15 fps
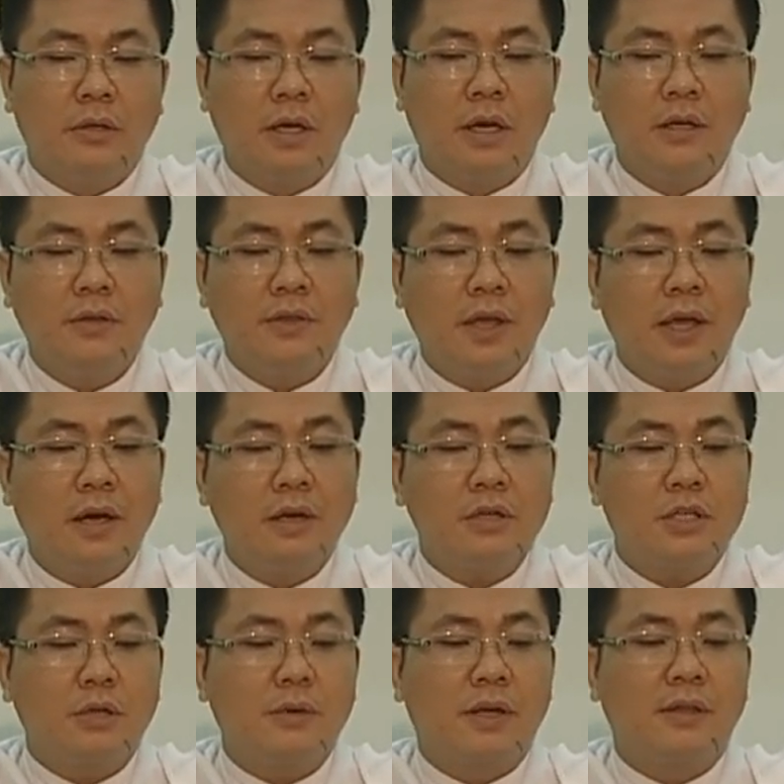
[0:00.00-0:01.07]
lớn tiếng
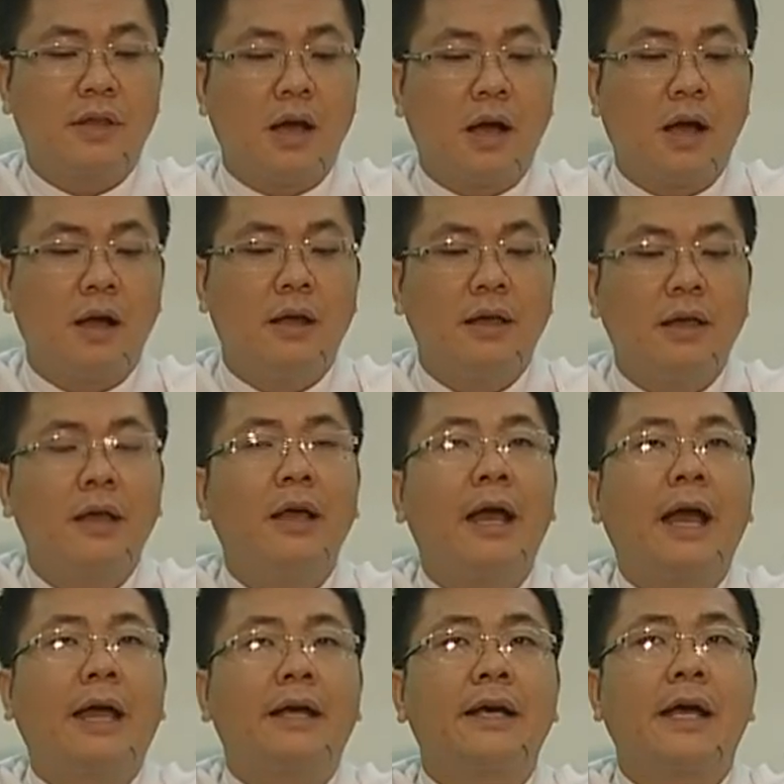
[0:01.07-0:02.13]
trong đền thờ
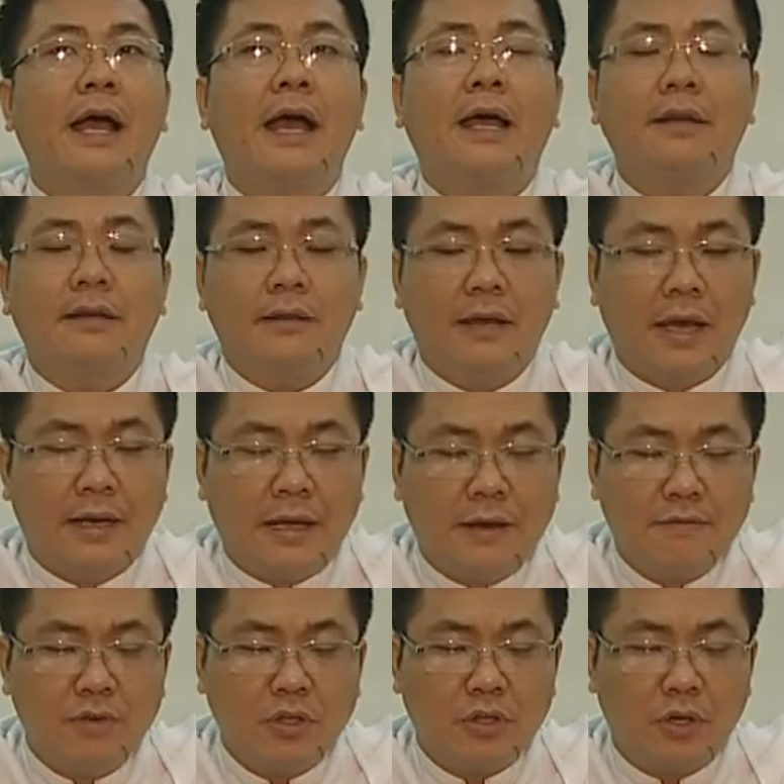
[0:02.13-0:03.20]
ai khát hãy
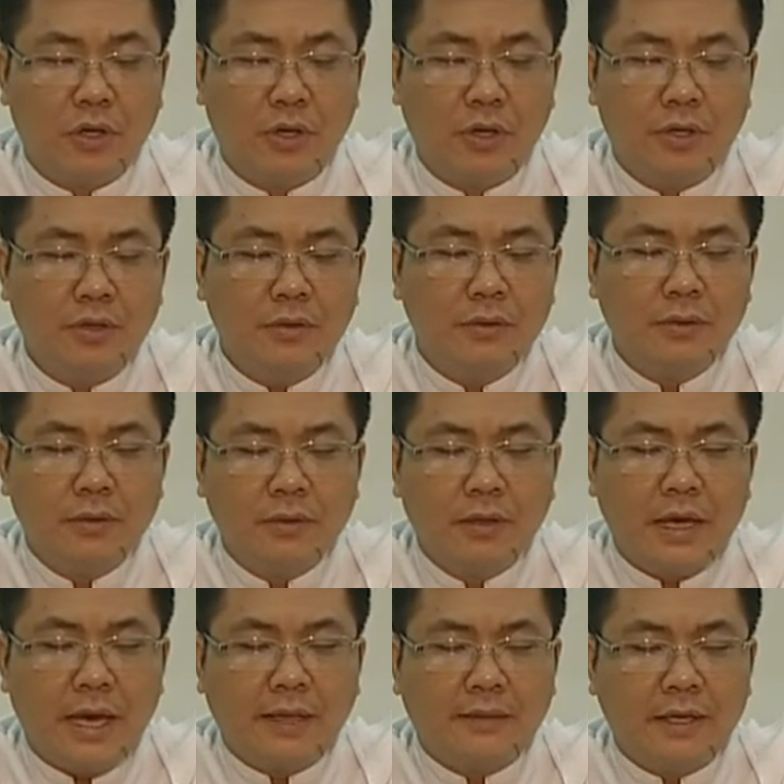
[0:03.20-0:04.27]
đến với tôi
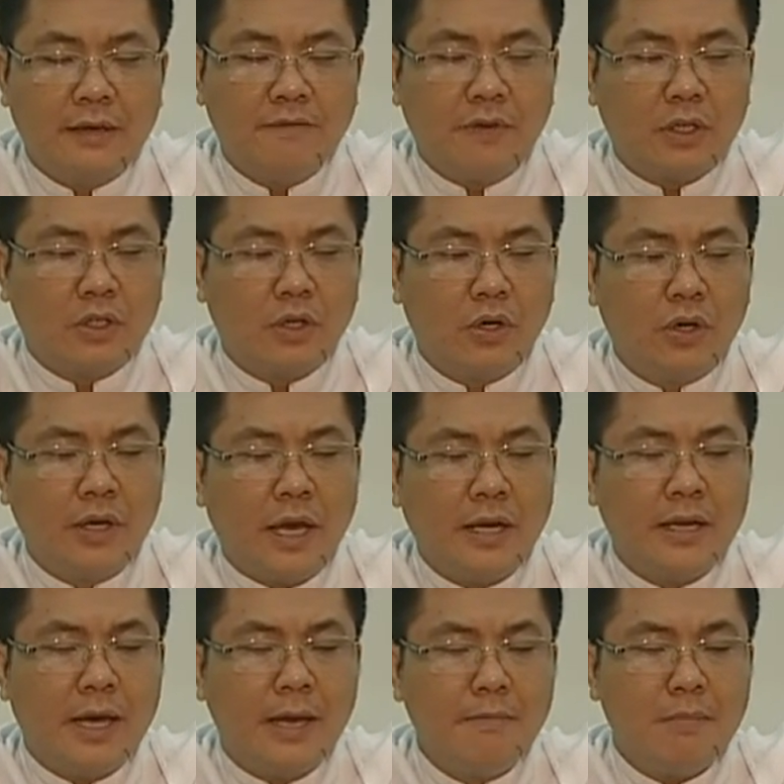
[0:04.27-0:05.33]
Ai tin vào tôi hãy
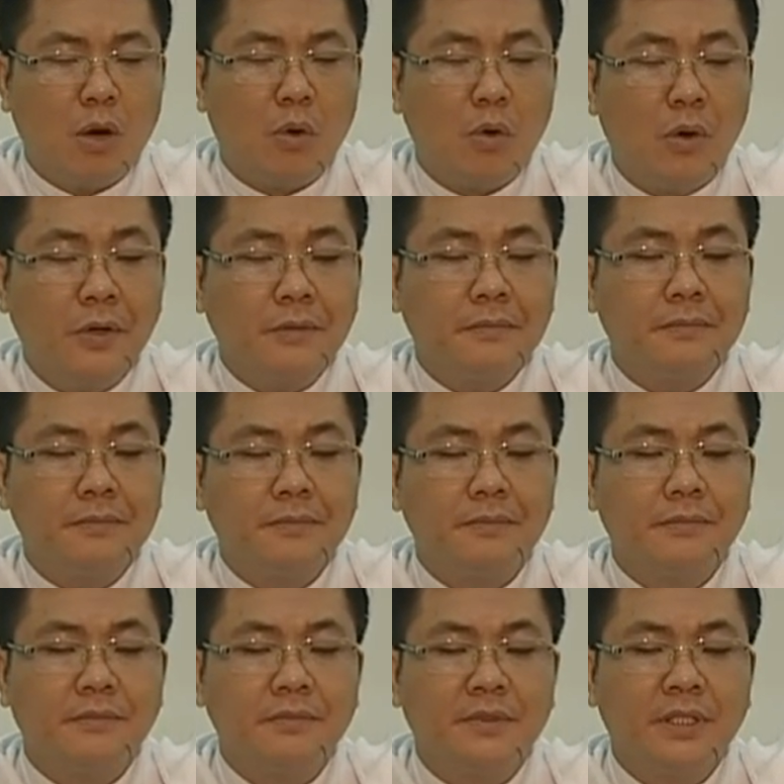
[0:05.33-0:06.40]
đến mà uống
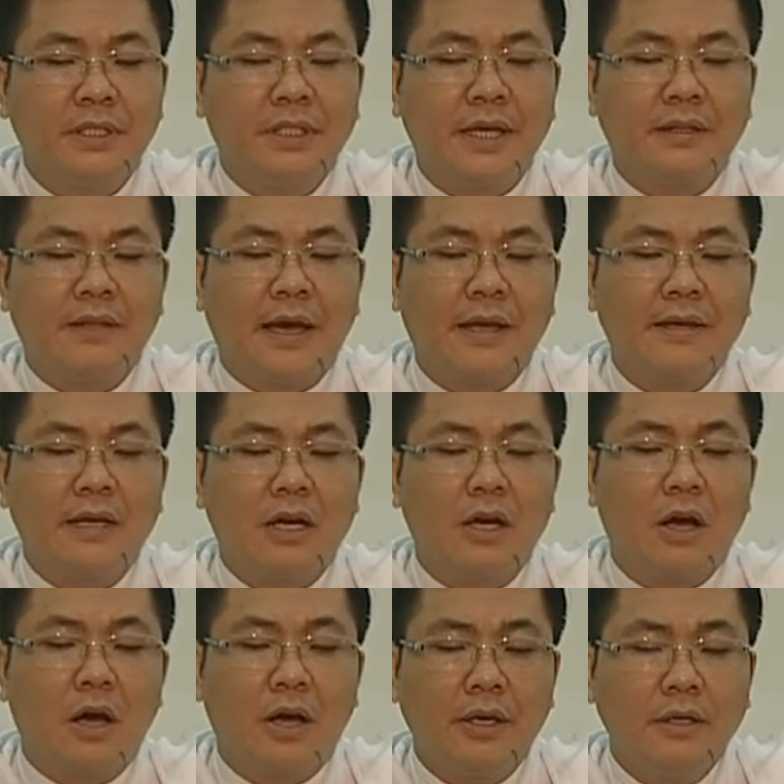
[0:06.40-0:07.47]
như kinh thánh đã
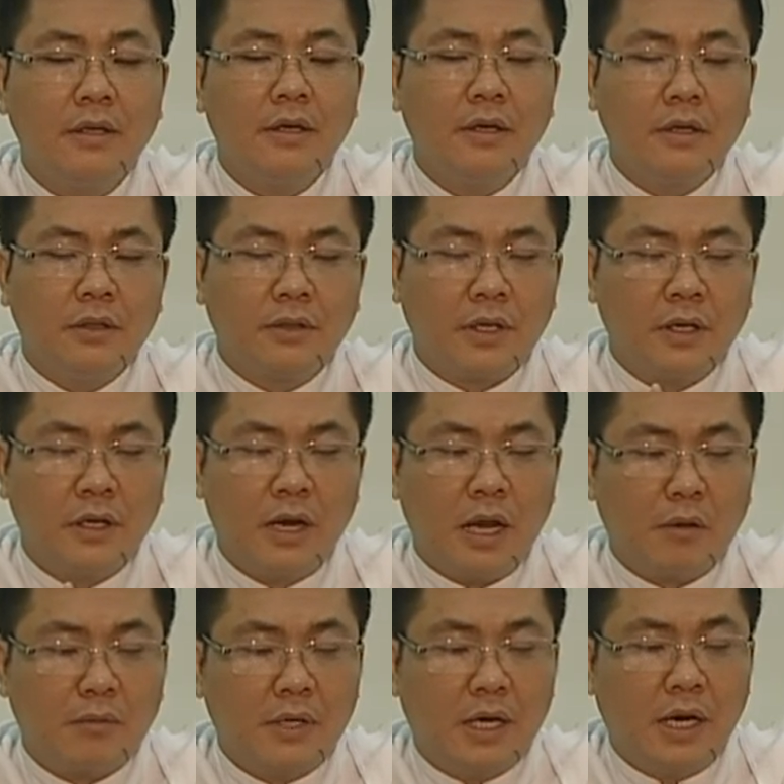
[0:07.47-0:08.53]
nói từ
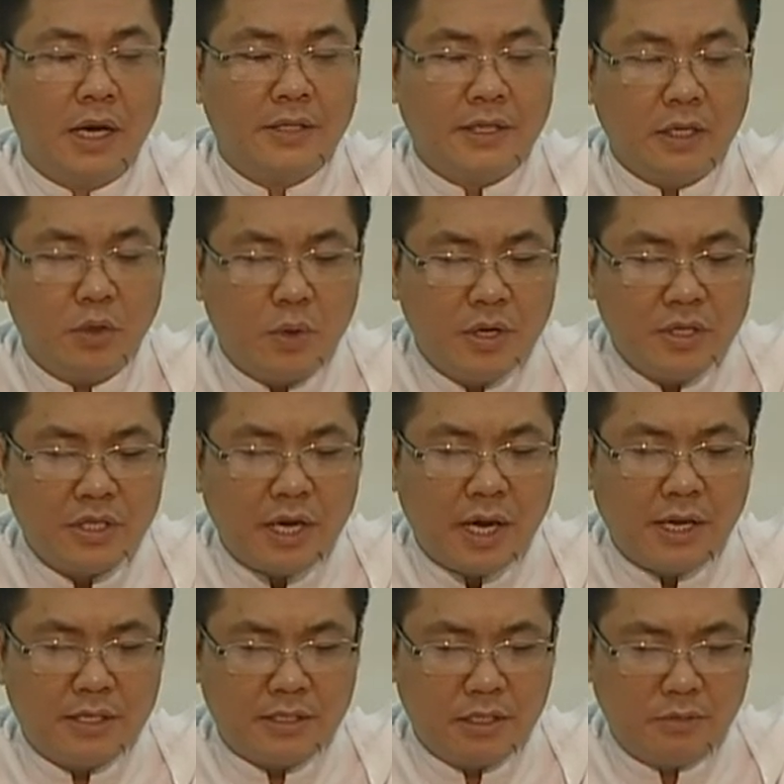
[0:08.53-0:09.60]
lòng người sẽ tuôn
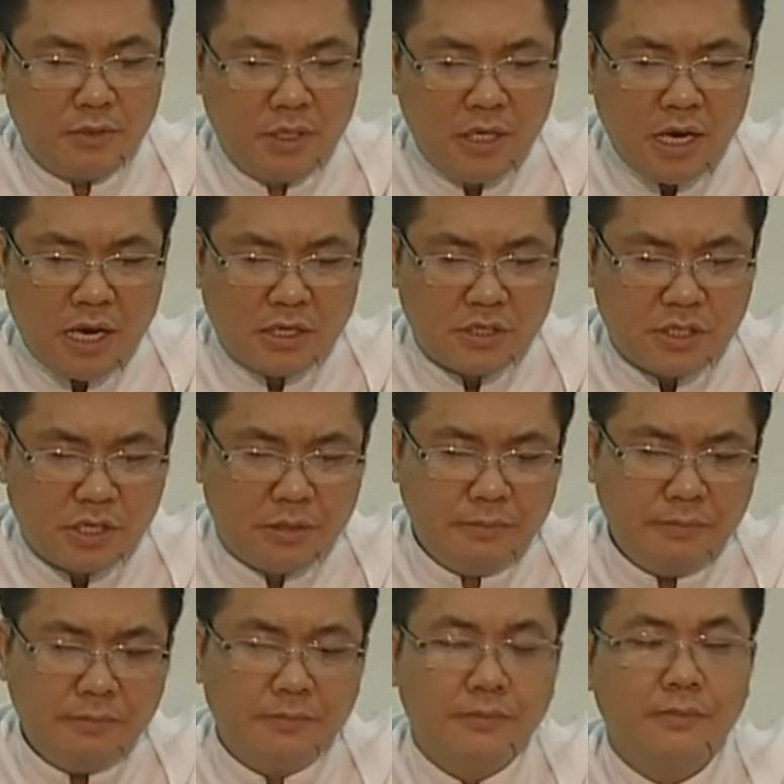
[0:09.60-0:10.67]
chảy dòng nước hàng
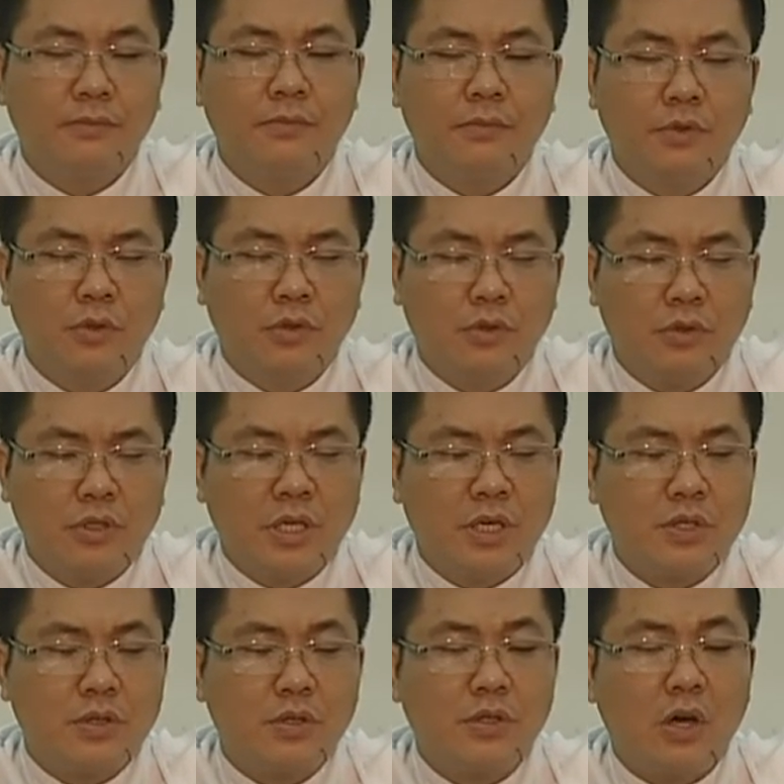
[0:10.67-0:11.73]
sống Chúa
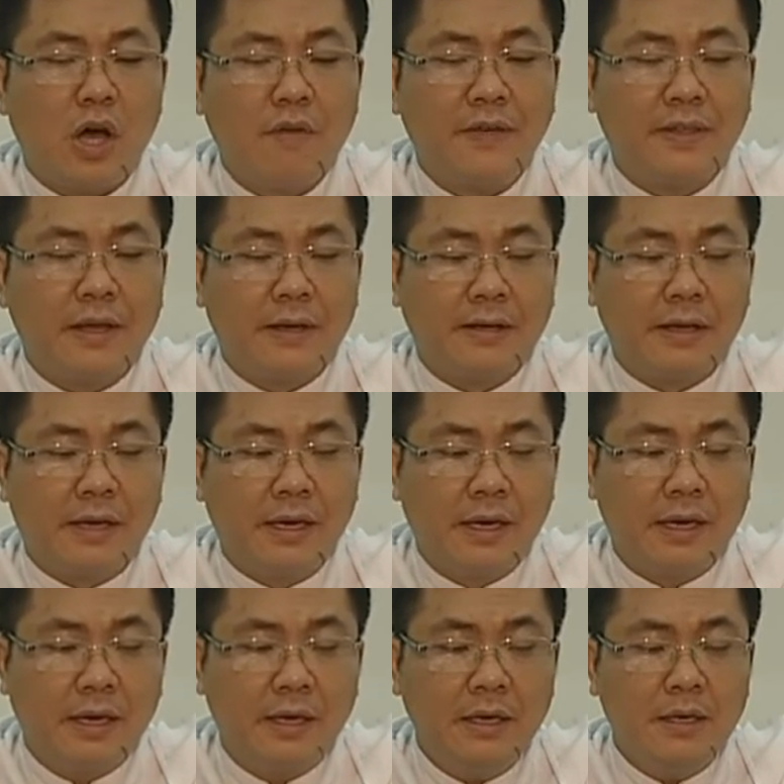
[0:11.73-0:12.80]
Giêsu nói về thần
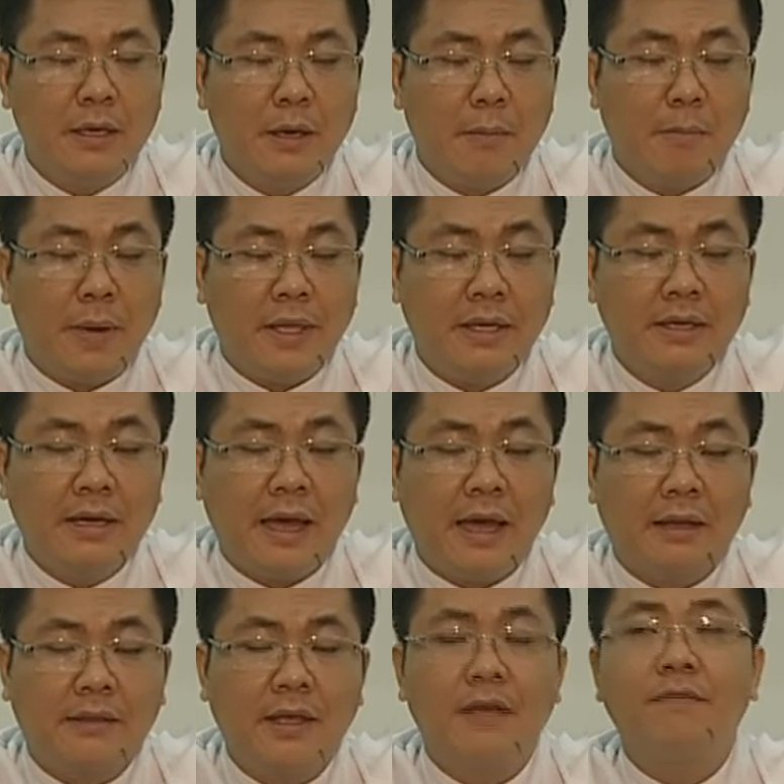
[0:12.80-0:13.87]
khí mà những
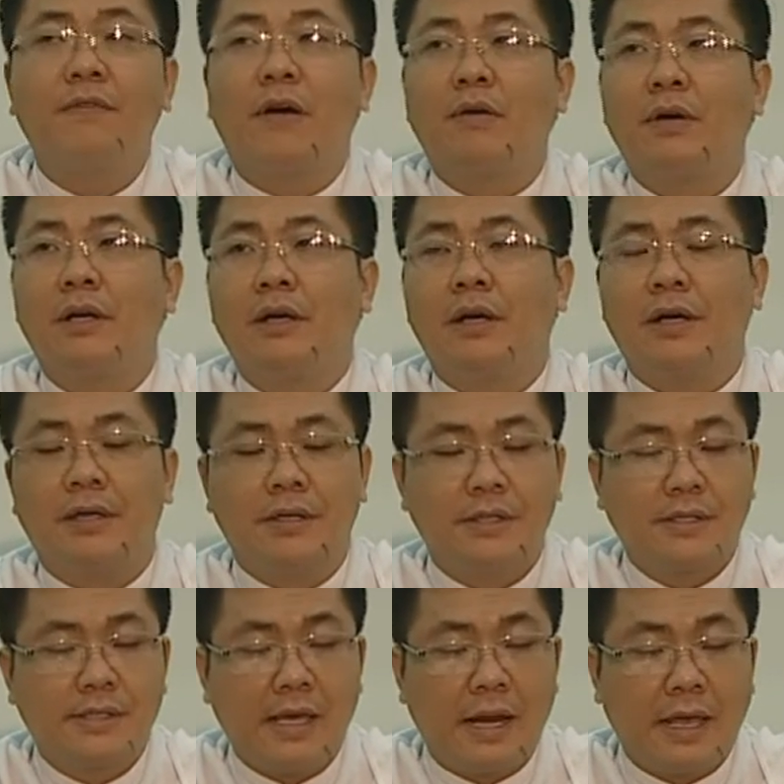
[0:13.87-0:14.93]
kẻ tin vào người
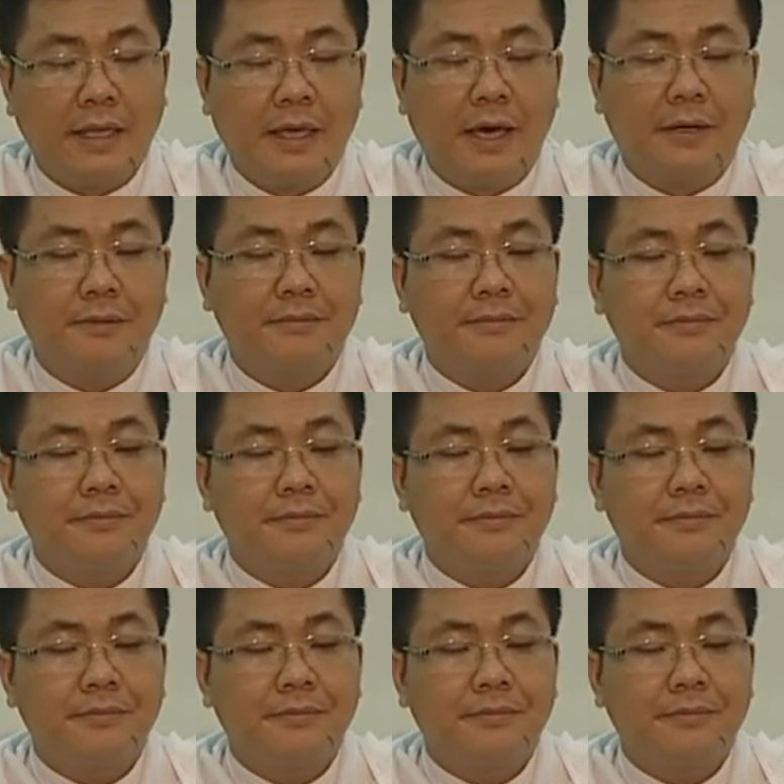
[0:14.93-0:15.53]
sẽ lãnh nhận